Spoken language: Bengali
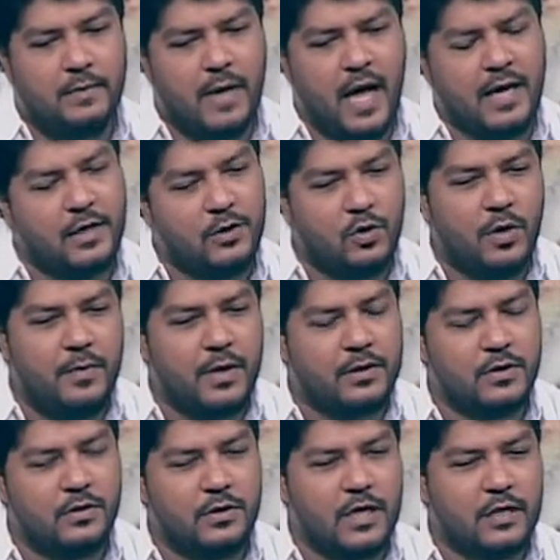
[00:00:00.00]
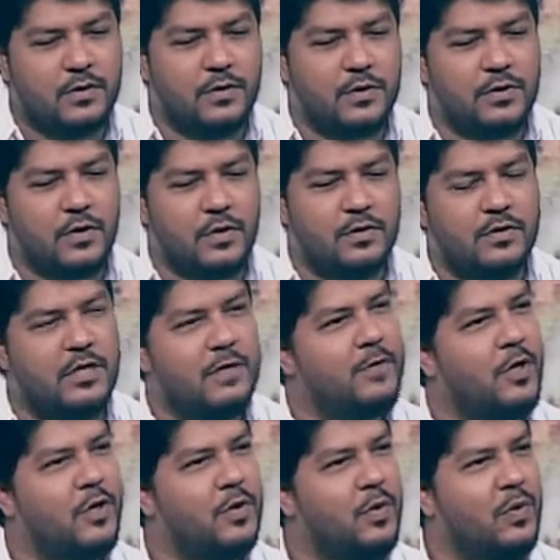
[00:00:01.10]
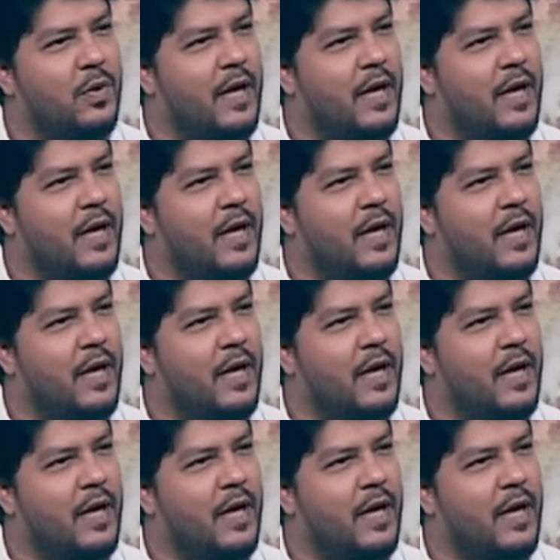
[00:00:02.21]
আগে তো আমরা যখন কাজ করেছি তখন স্ক্রিপ্ট হয়তো